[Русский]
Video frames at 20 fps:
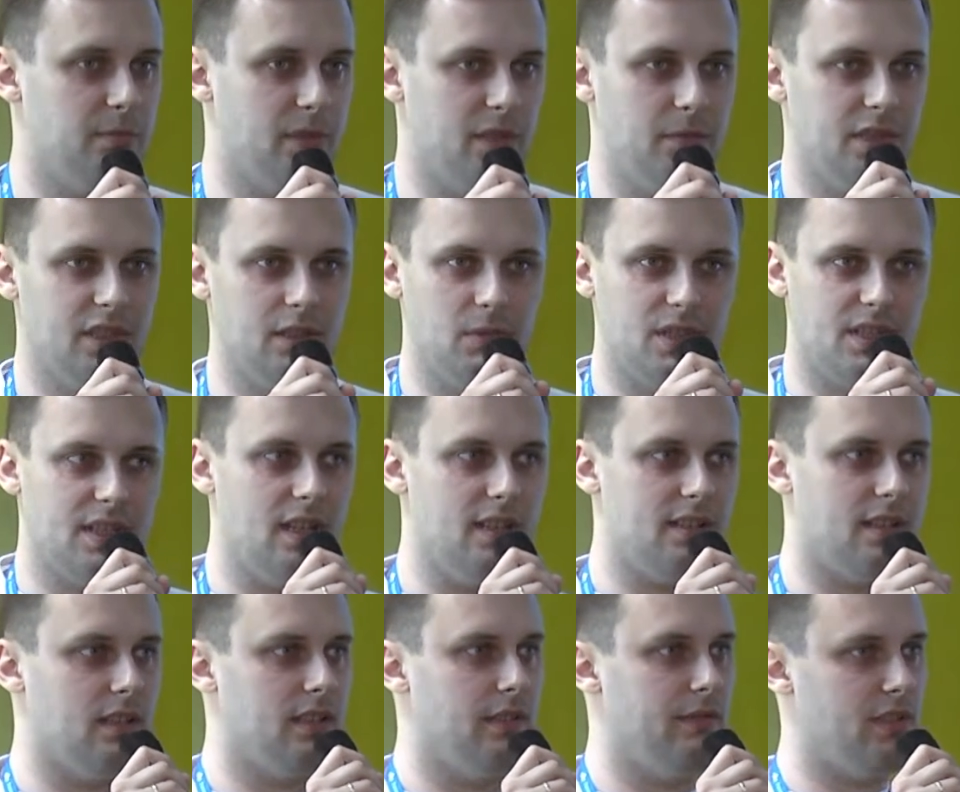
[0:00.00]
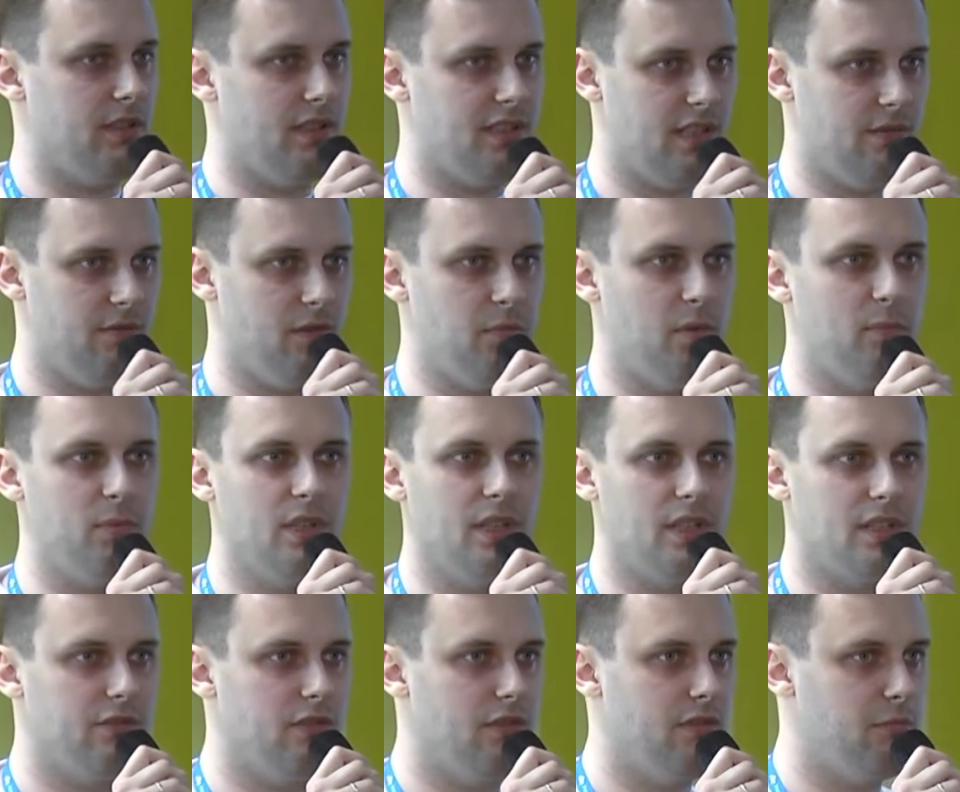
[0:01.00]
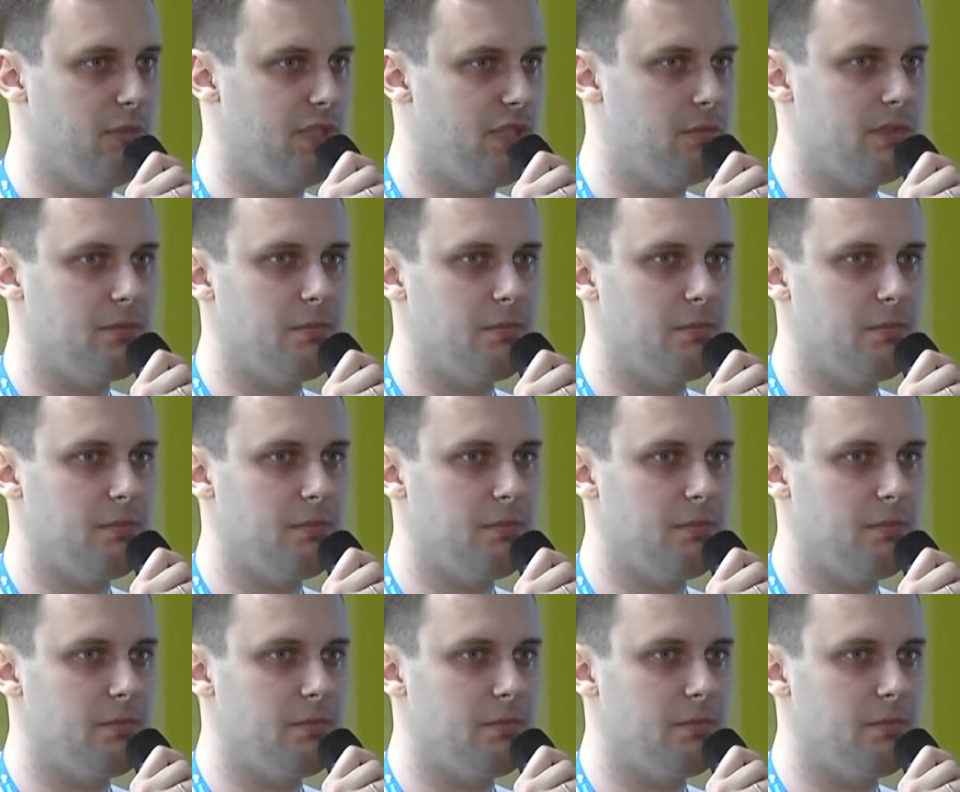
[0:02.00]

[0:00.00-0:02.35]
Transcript: с переменными SAS, как, наверное, самого популярного в мире